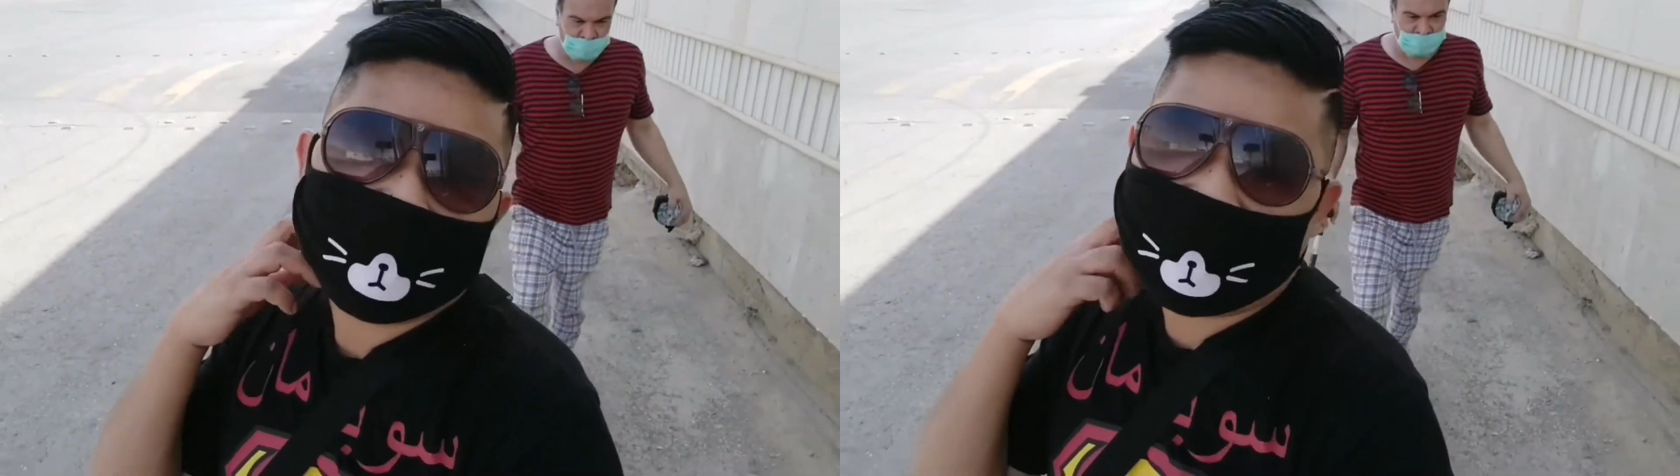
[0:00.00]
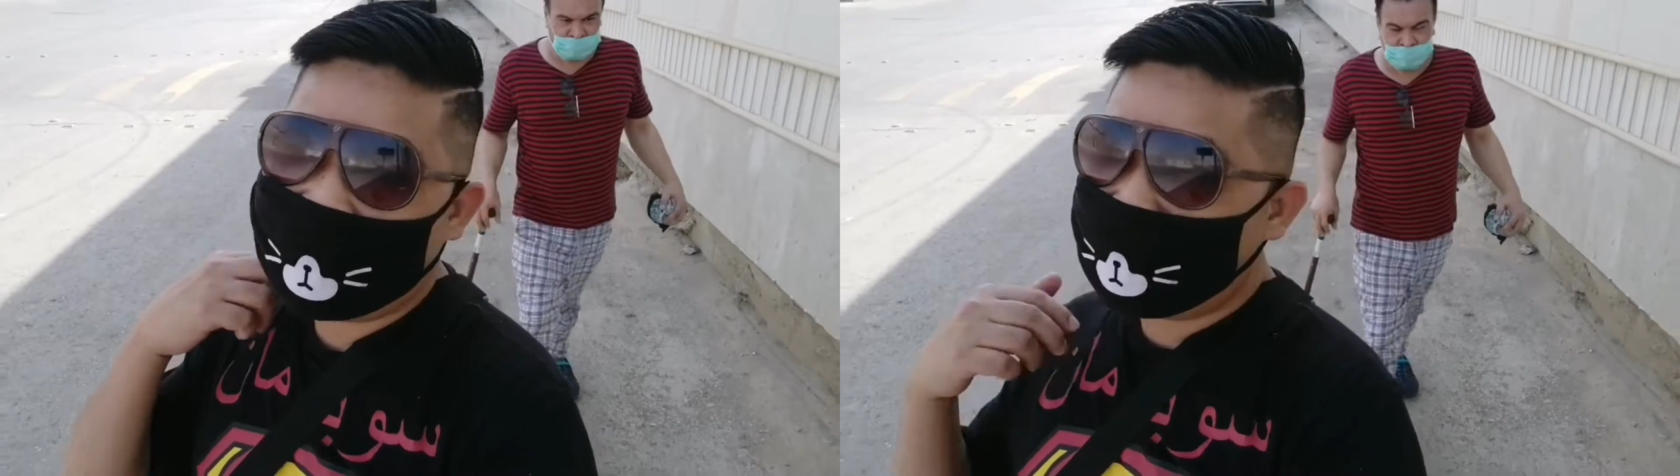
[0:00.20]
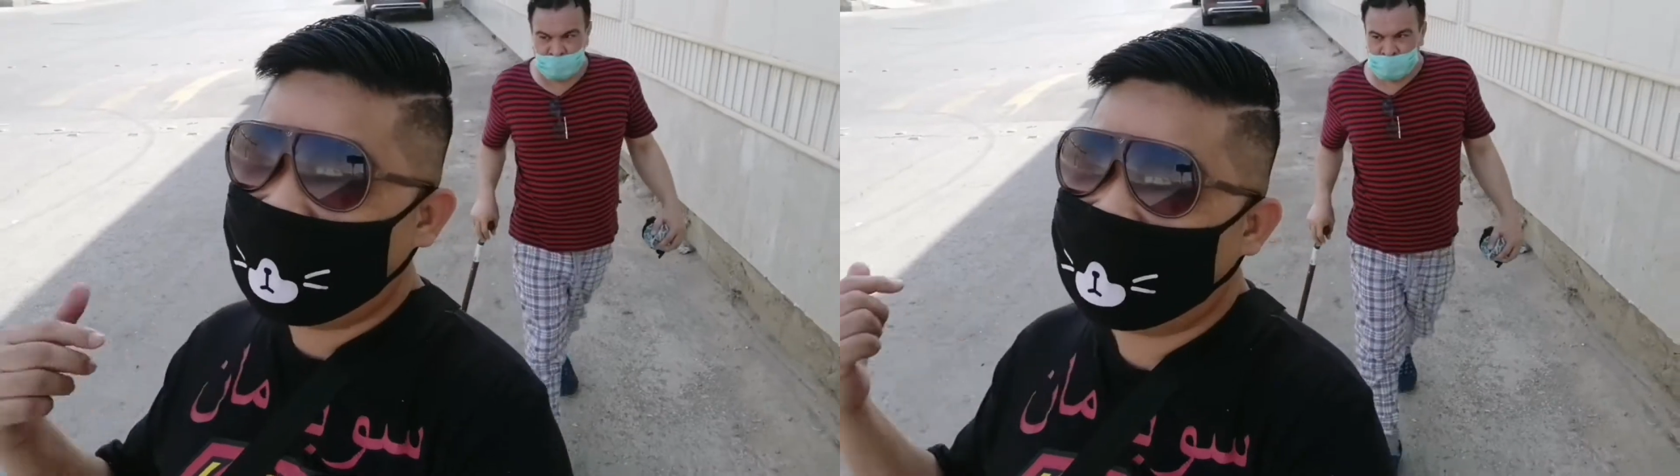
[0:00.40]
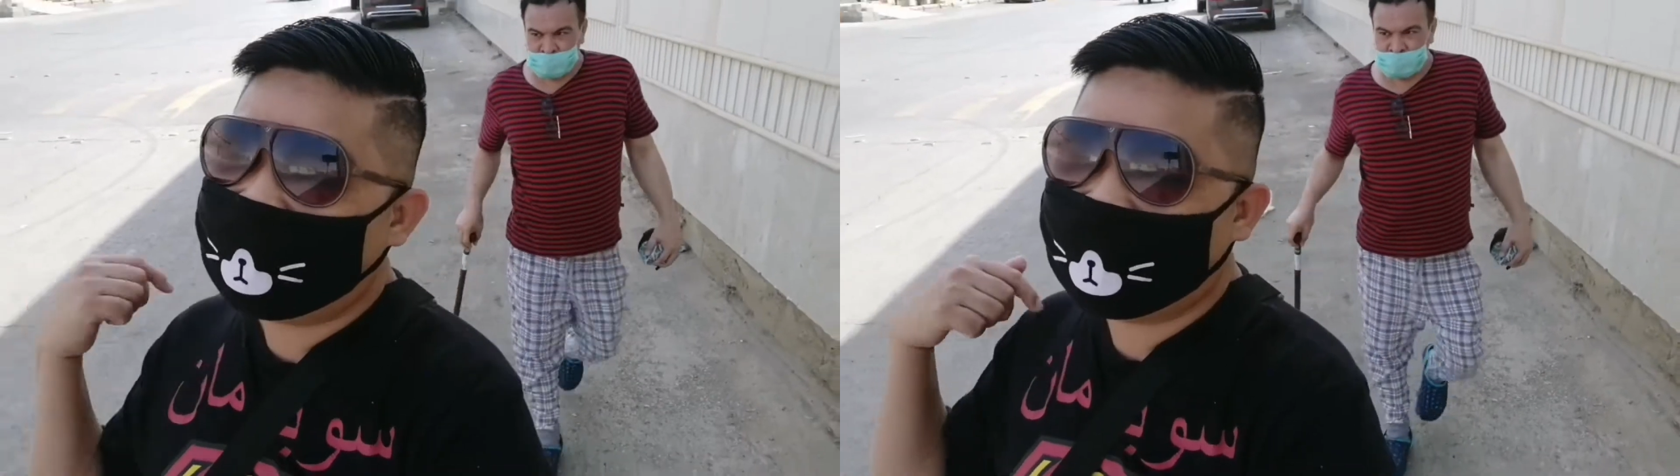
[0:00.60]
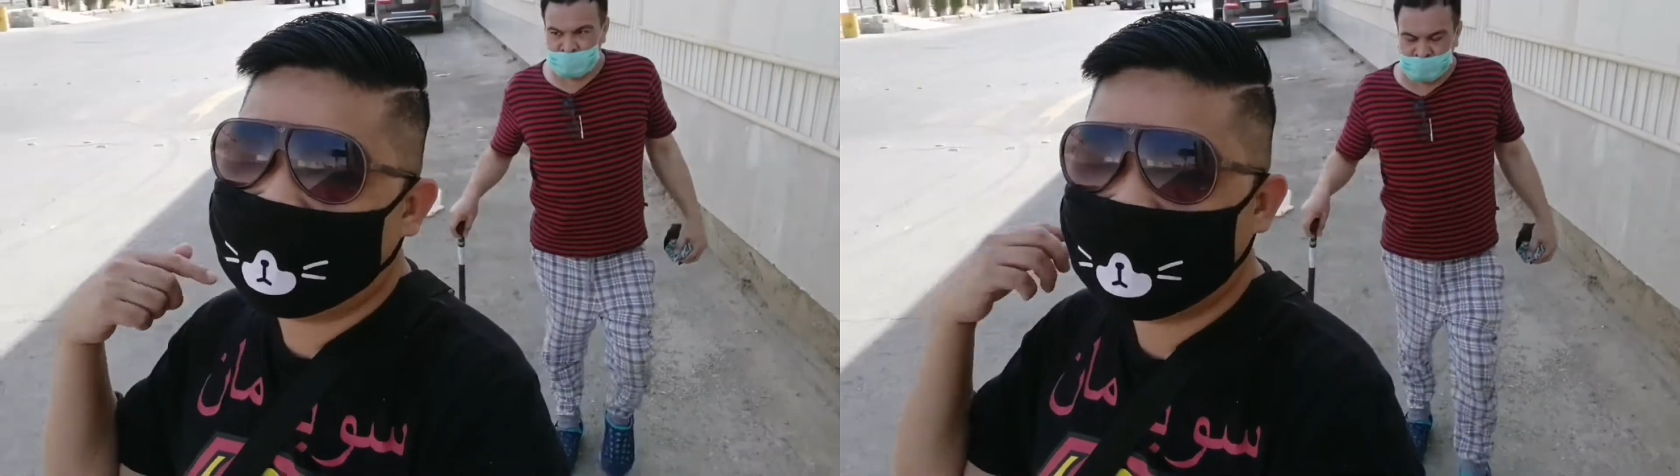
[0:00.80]
Siya naman
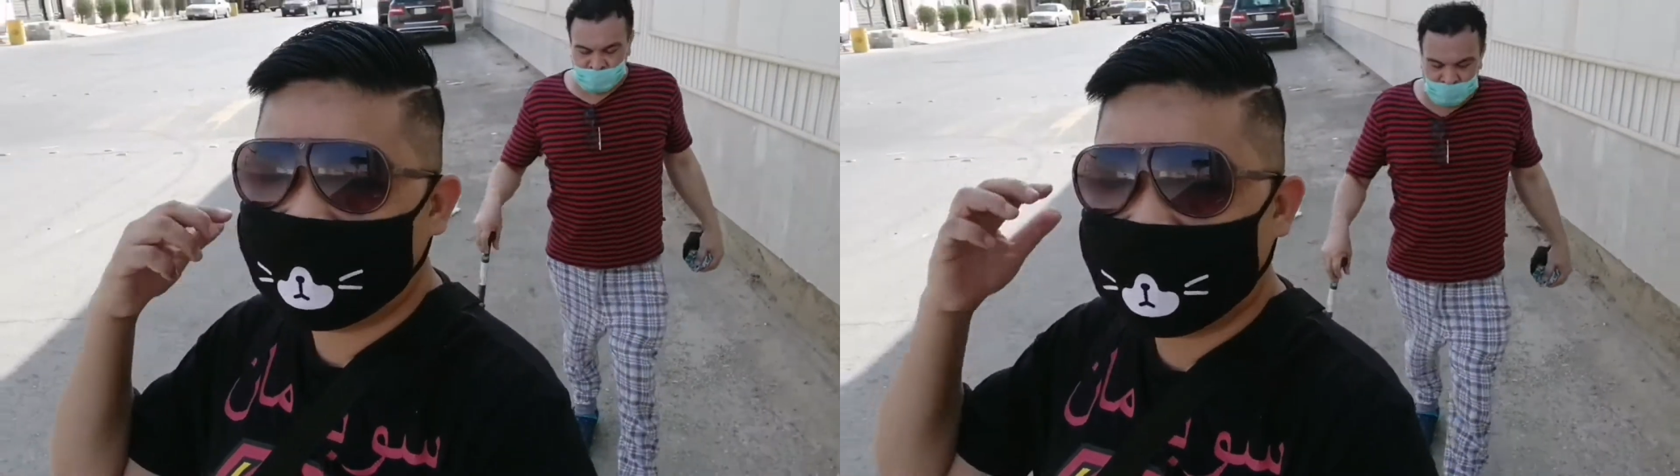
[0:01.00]
ano,